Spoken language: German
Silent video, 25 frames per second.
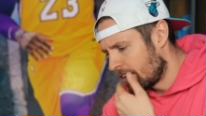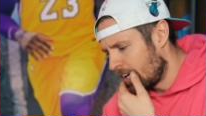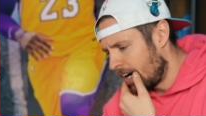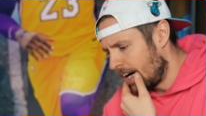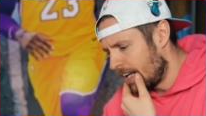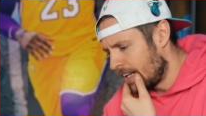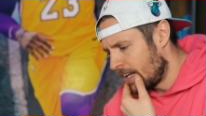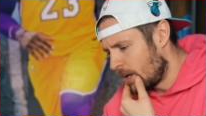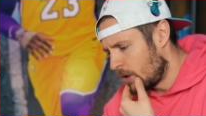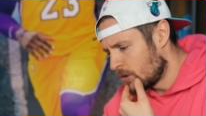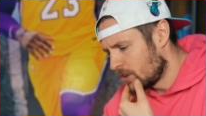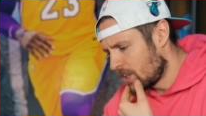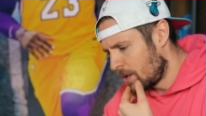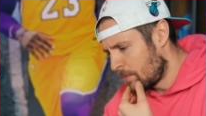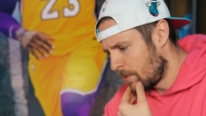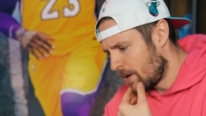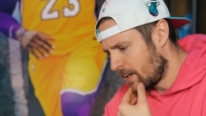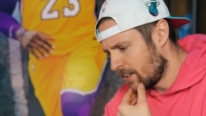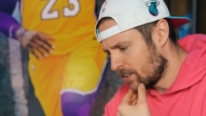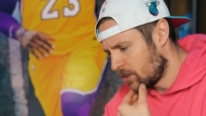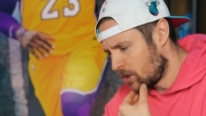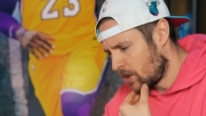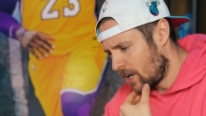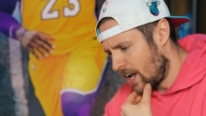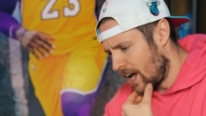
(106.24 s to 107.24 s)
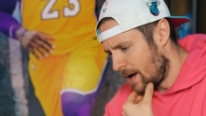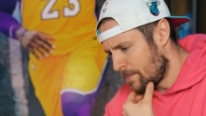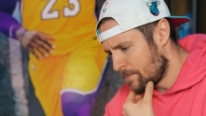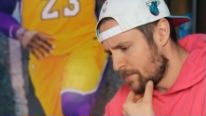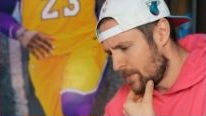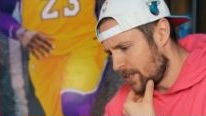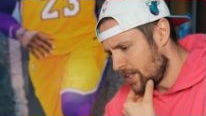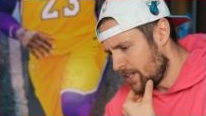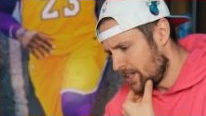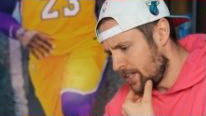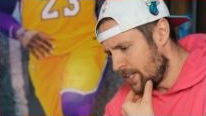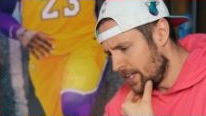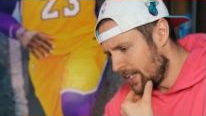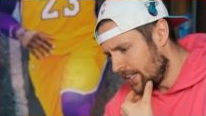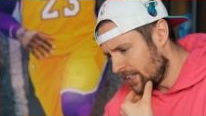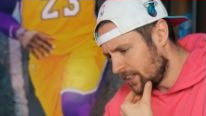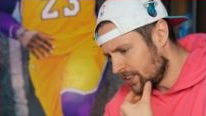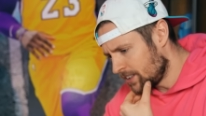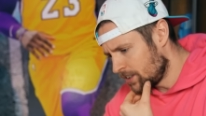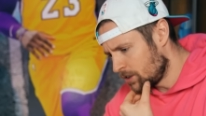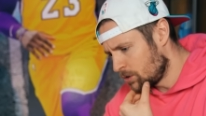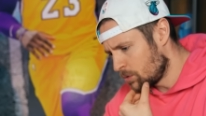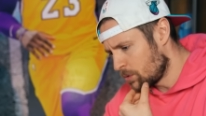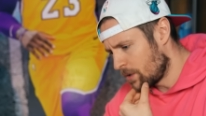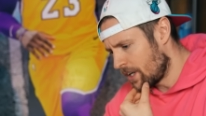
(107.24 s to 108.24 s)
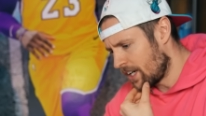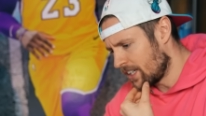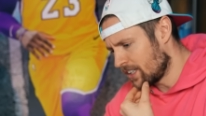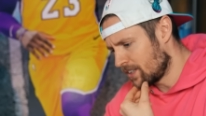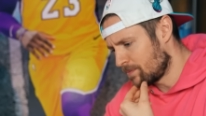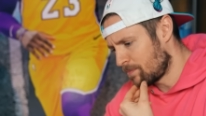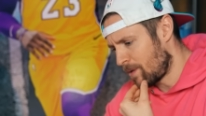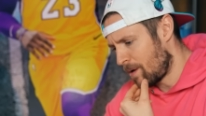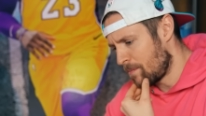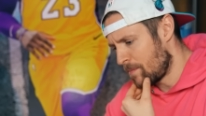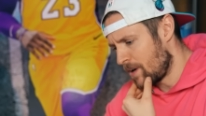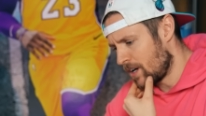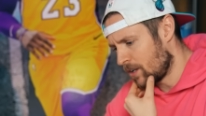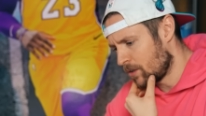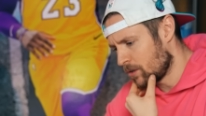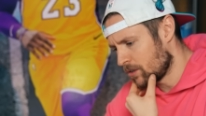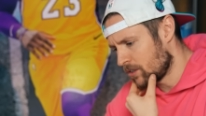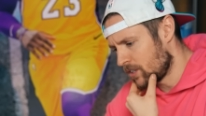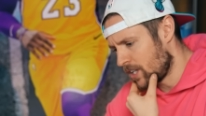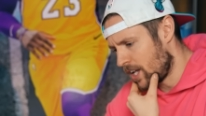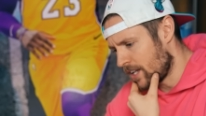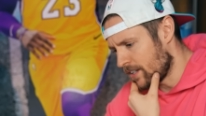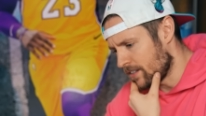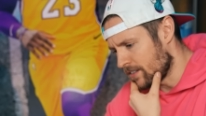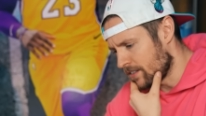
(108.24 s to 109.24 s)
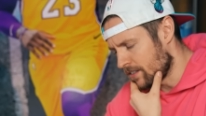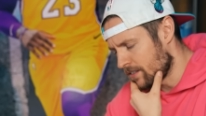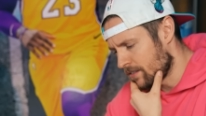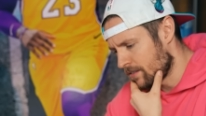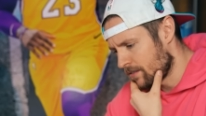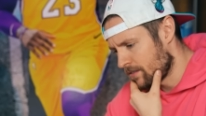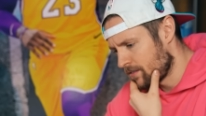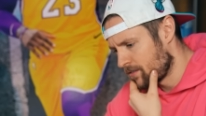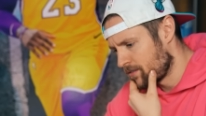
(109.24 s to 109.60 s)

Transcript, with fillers: Karl Lauterbach ist heute Abend nicht zu Gast bei Markus Lanz.